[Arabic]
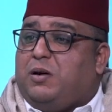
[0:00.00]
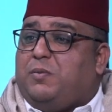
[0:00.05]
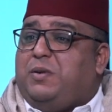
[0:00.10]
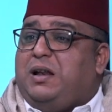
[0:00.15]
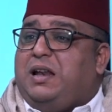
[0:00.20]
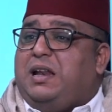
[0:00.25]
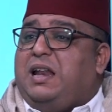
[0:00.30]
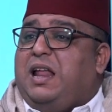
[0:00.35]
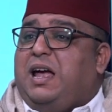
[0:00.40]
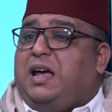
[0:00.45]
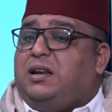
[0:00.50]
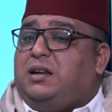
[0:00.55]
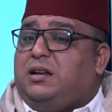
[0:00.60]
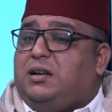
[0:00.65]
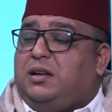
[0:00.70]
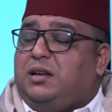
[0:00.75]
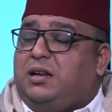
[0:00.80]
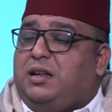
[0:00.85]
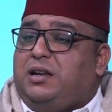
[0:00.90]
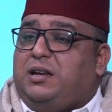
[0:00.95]
باللحن
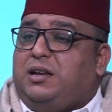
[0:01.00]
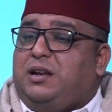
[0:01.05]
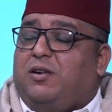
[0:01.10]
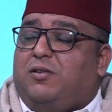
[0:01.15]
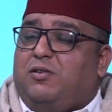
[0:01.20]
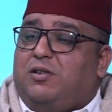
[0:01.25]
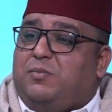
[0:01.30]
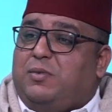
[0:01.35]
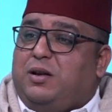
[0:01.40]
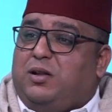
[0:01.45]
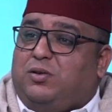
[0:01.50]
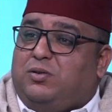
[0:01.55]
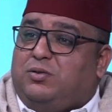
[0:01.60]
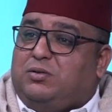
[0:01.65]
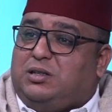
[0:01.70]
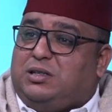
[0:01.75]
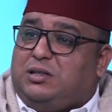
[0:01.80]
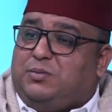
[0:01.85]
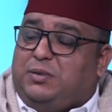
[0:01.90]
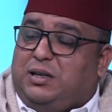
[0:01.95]
لانه الملحون
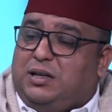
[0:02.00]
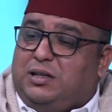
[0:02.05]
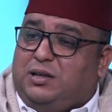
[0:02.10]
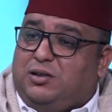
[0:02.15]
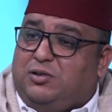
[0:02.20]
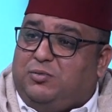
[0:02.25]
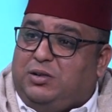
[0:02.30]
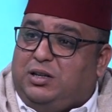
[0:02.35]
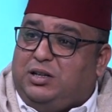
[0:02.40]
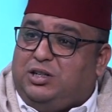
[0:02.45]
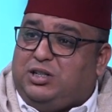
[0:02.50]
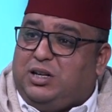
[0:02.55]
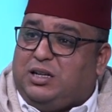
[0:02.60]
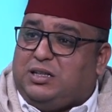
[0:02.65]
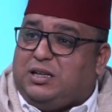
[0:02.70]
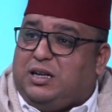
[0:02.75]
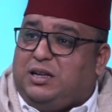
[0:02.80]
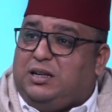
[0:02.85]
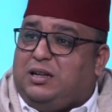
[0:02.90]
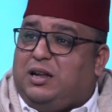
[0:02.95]
السميه ديال من
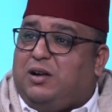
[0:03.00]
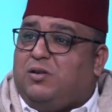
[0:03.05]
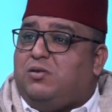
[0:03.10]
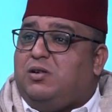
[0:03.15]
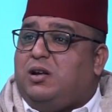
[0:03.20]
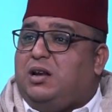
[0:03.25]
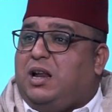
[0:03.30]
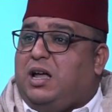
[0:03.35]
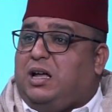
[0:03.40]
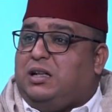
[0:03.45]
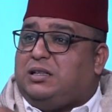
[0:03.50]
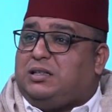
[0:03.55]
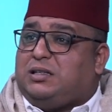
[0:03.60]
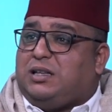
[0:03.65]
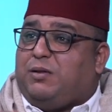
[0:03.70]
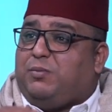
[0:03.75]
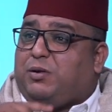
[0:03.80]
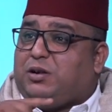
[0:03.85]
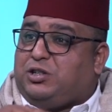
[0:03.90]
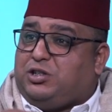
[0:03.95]
جات انه اللحن
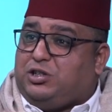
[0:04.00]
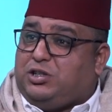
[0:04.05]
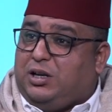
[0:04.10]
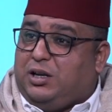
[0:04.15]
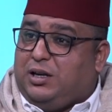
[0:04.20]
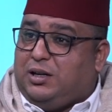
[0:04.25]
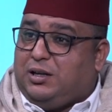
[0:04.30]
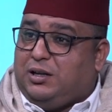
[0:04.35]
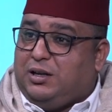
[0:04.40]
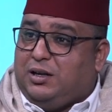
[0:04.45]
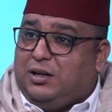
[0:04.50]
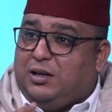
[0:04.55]
سابق الشعر